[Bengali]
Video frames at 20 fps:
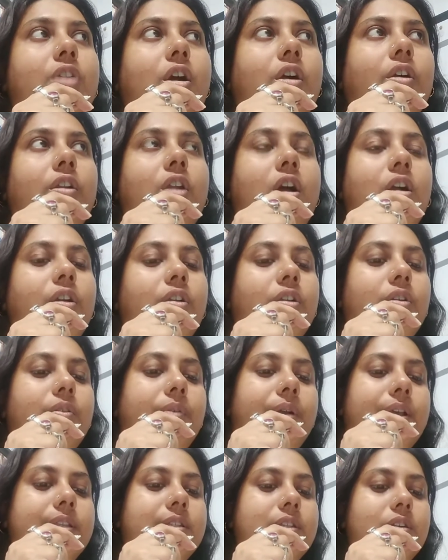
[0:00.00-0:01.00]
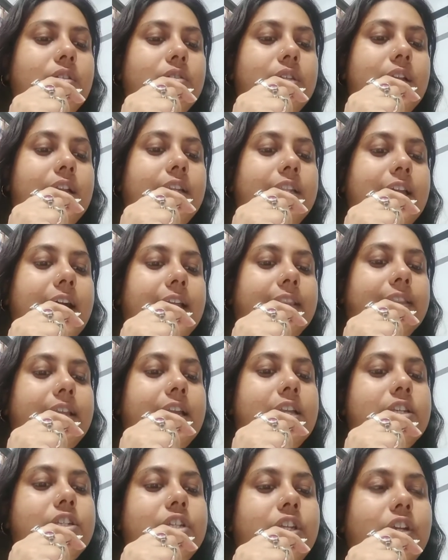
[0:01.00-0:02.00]
সংলগ্ন হয়েছিল তার
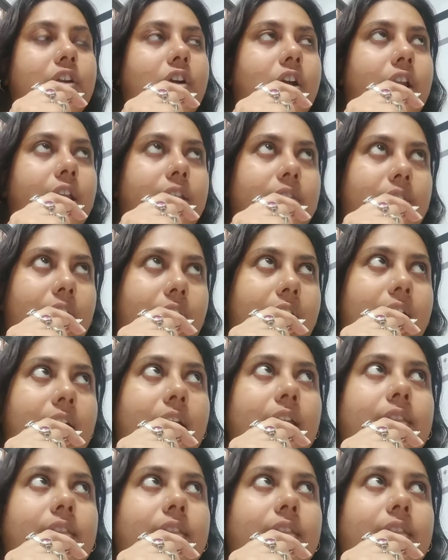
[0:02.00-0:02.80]
দাঁতের শিখরেতে